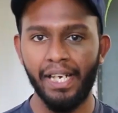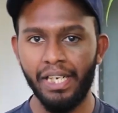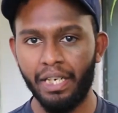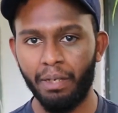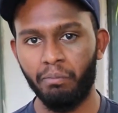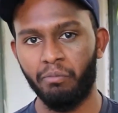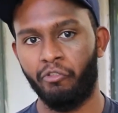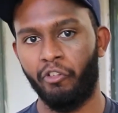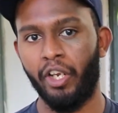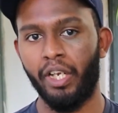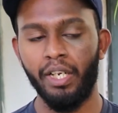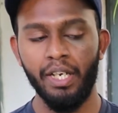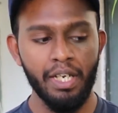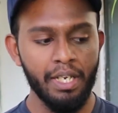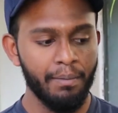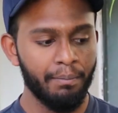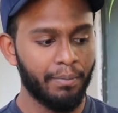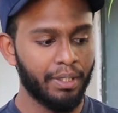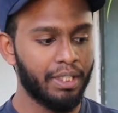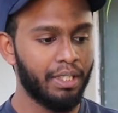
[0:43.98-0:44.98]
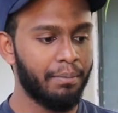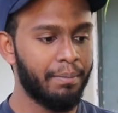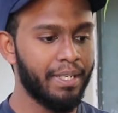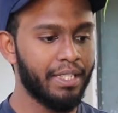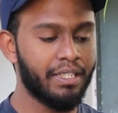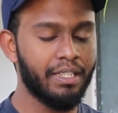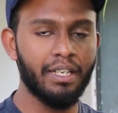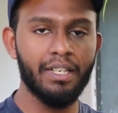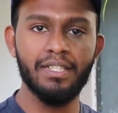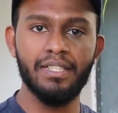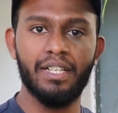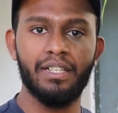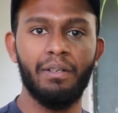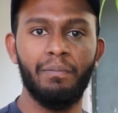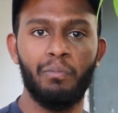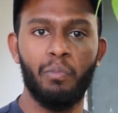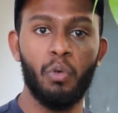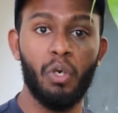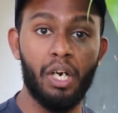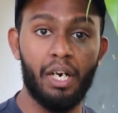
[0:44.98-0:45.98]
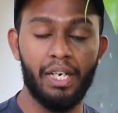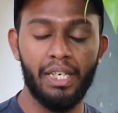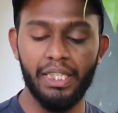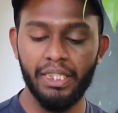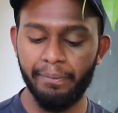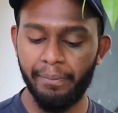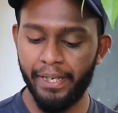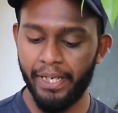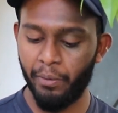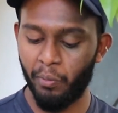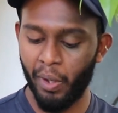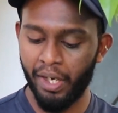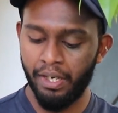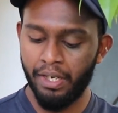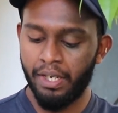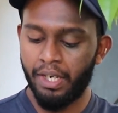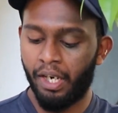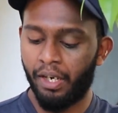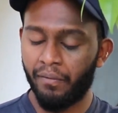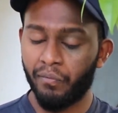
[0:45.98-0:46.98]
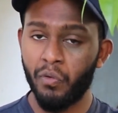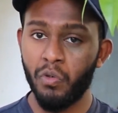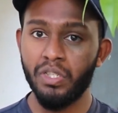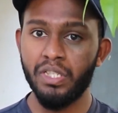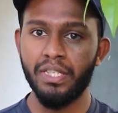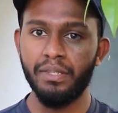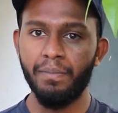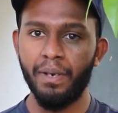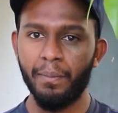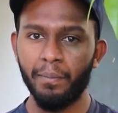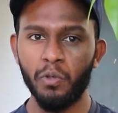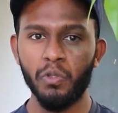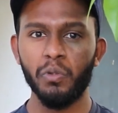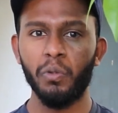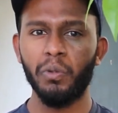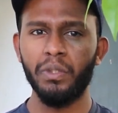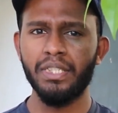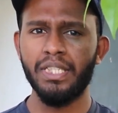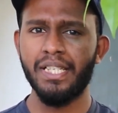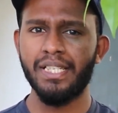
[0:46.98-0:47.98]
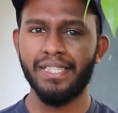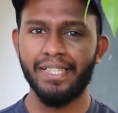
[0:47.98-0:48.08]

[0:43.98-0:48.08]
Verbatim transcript: हेल्ड अप वेल मतलब इतना ज़्यादा बुरा हालत भी नहीं हुआ है ऑफकोर्स इसमें आपको थोड़ा सा